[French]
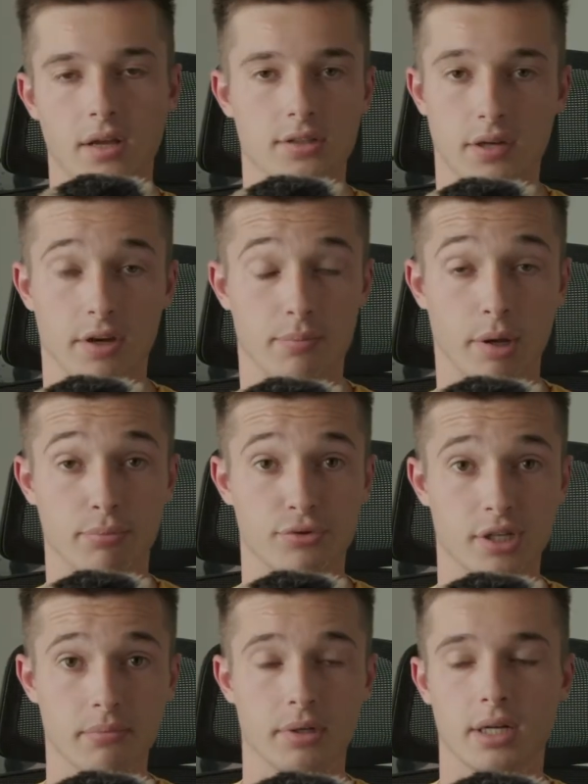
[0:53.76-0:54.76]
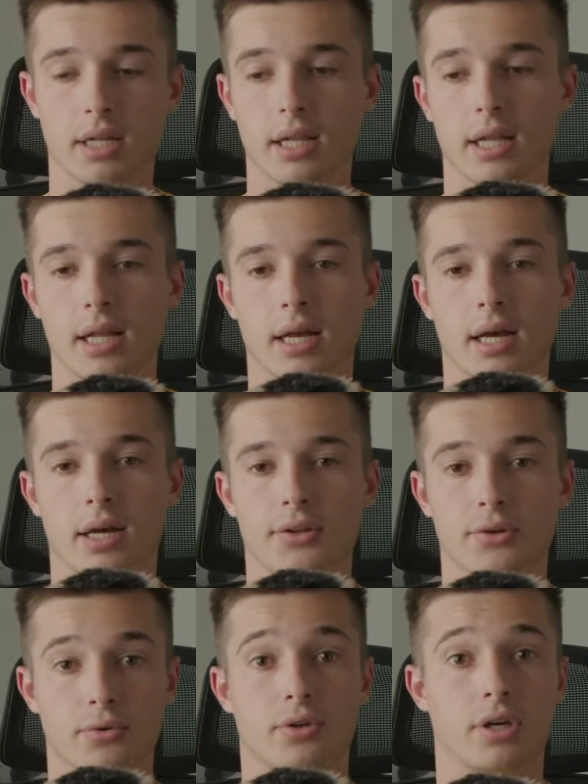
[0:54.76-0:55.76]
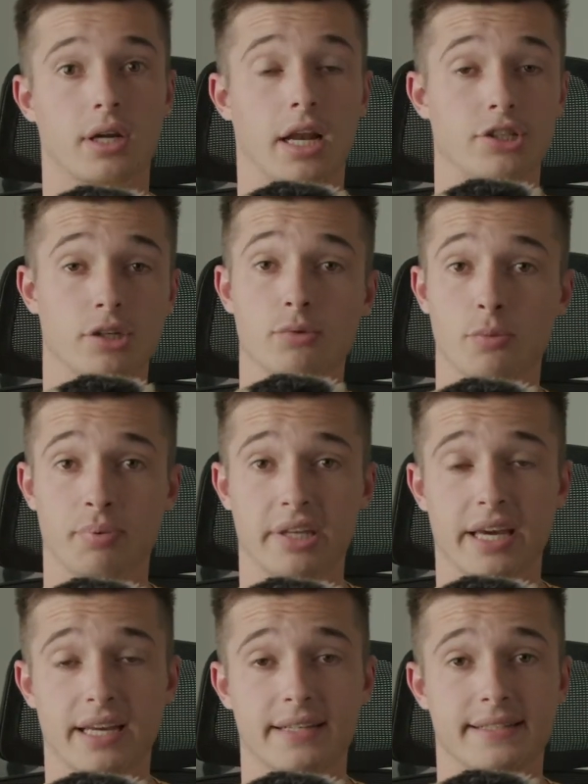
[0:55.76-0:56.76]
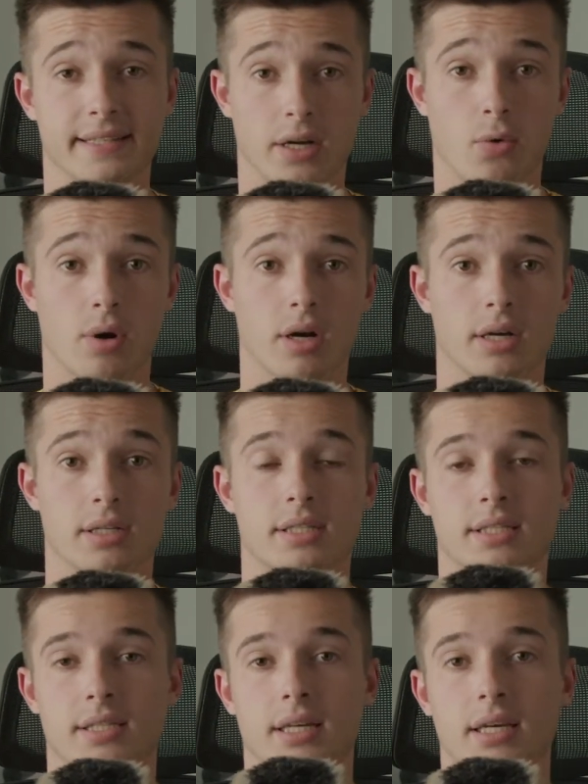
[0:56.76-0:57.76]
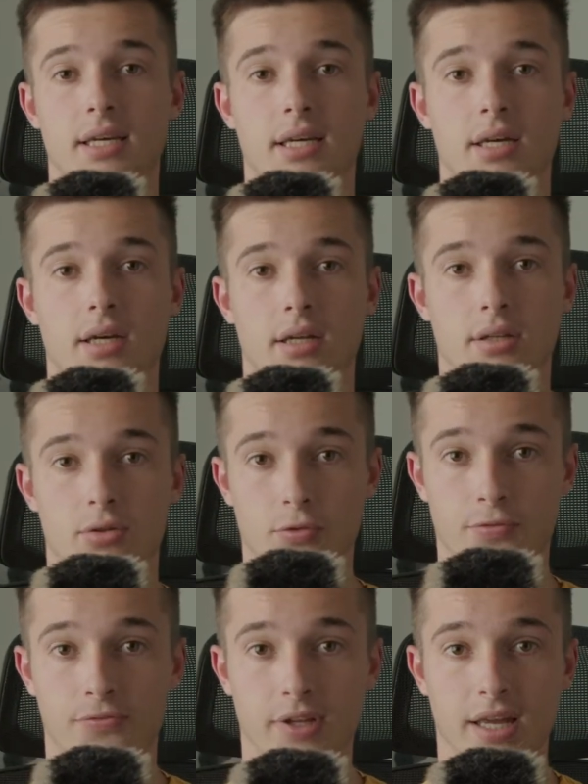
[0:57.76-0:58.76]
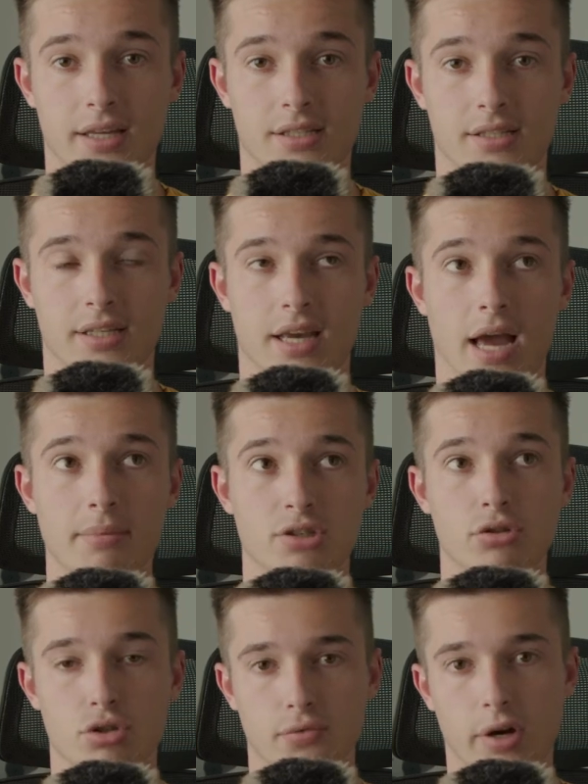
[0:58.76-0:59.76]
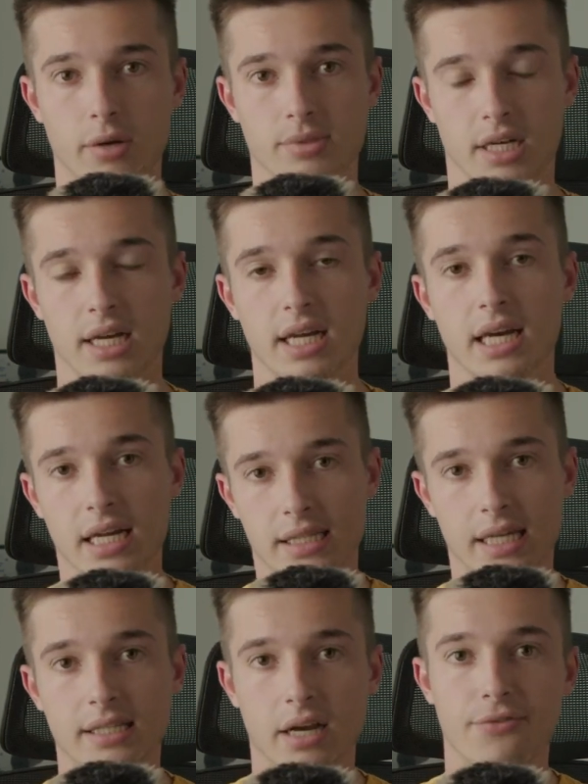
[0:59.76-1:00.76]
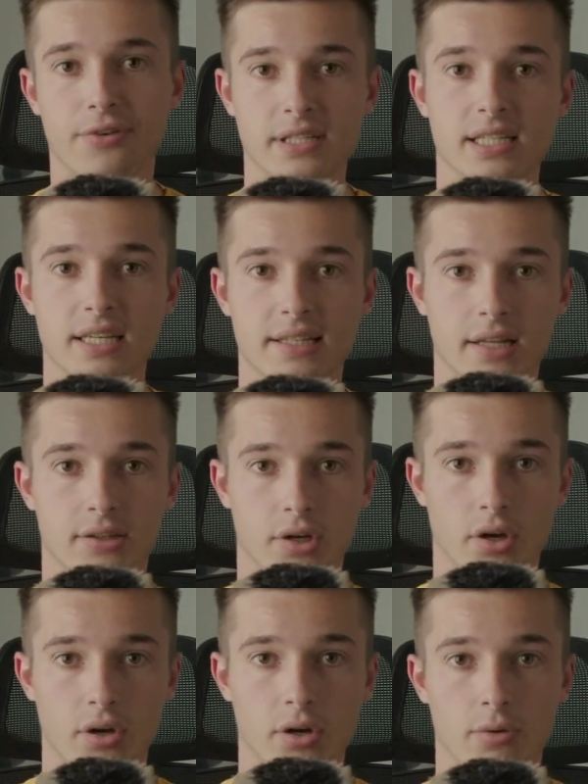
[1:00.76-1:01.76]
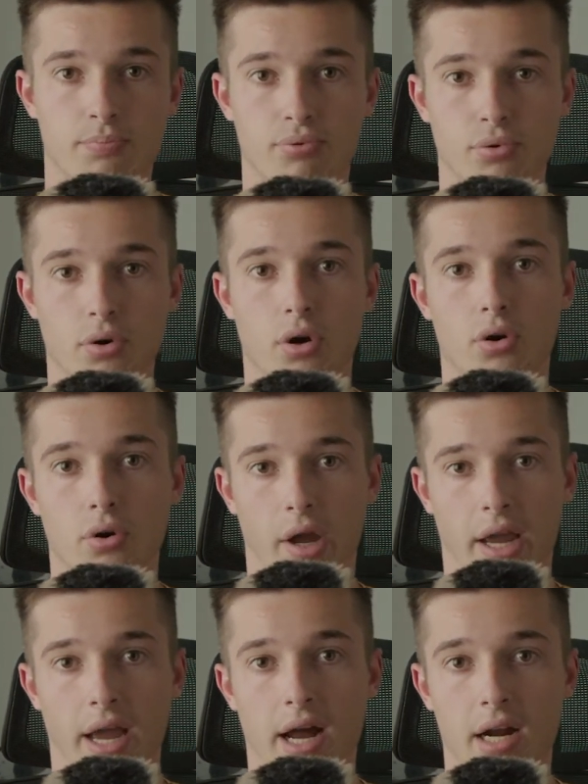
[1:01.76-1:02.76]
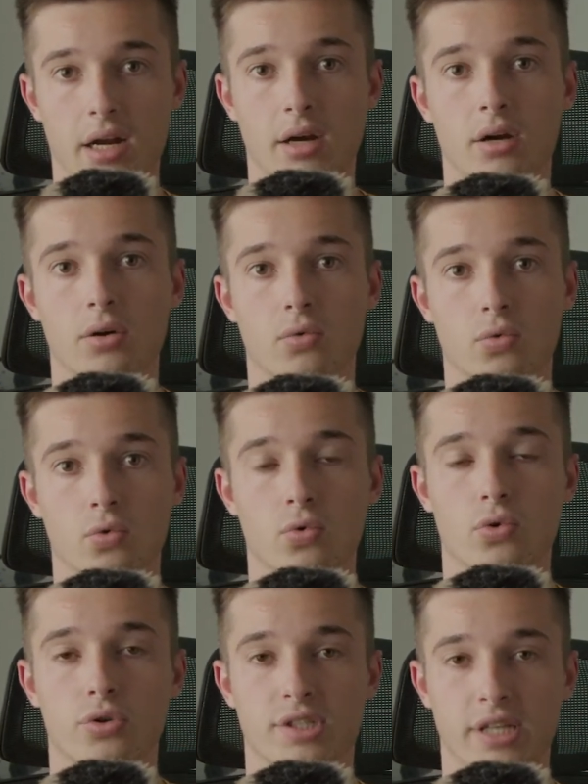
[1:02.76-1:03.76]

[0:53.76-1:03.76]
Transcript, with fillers: Ça va être bien plus simple. Donc, la job de pied, c'est quoi C'est, de, à mes yeux, je le vois comme ça, d'être un facilitateur pour le réal ou le